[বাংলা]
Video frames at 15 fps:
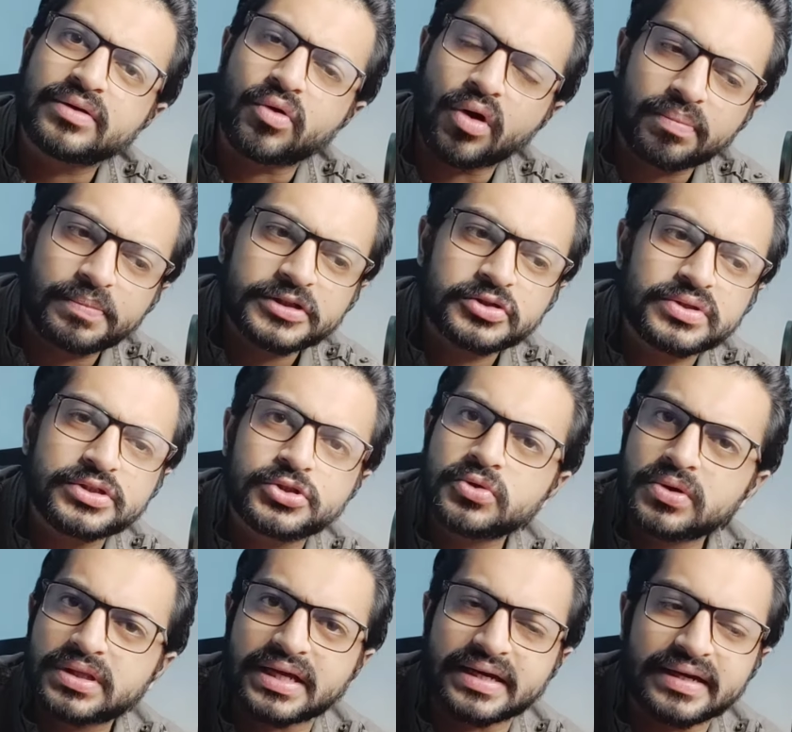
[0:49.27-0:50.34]
গল্পে যদি জোর
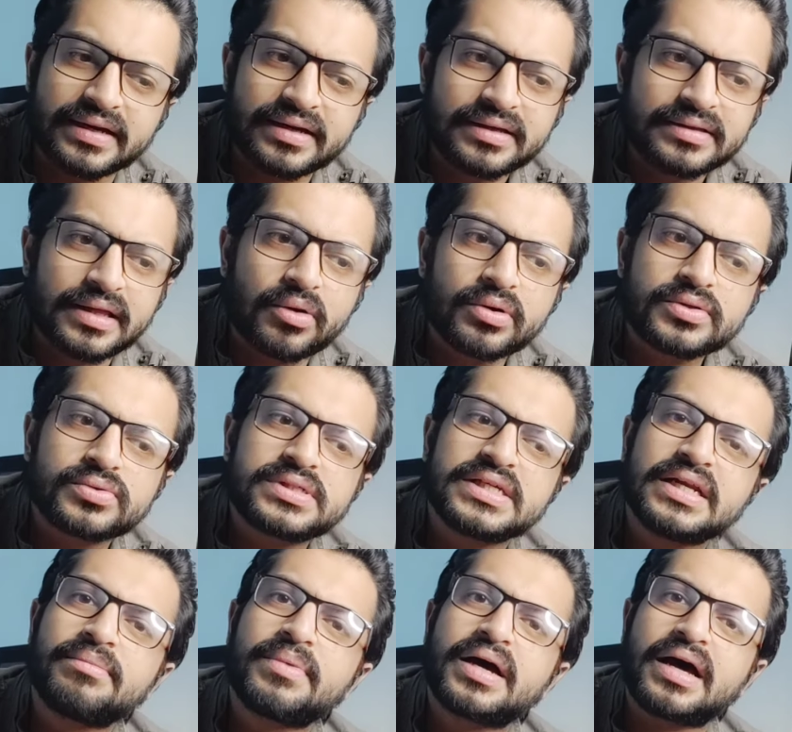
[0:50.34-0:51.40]
থাকে তাহলে তো
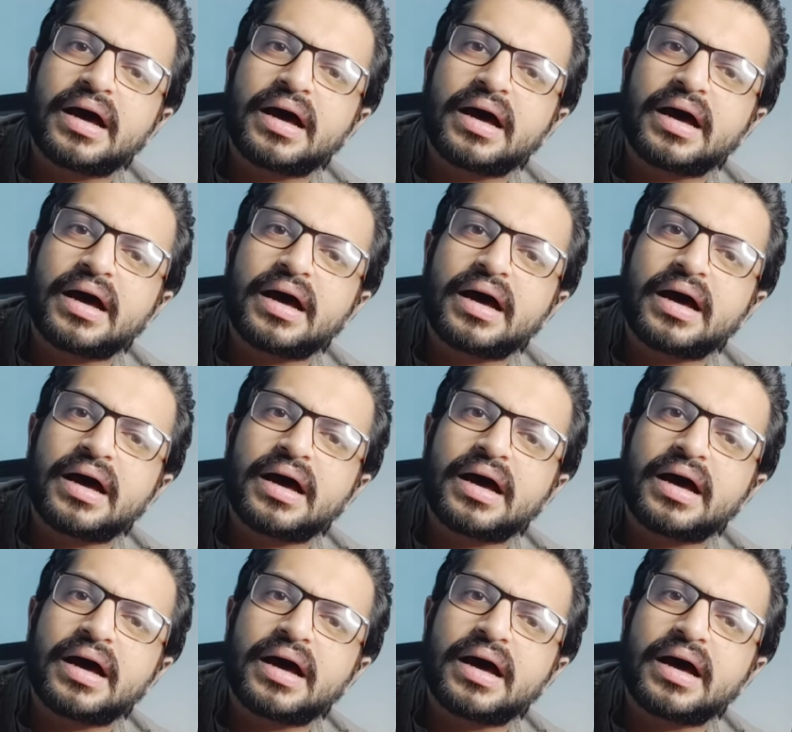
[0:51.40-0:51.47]
সিনেমা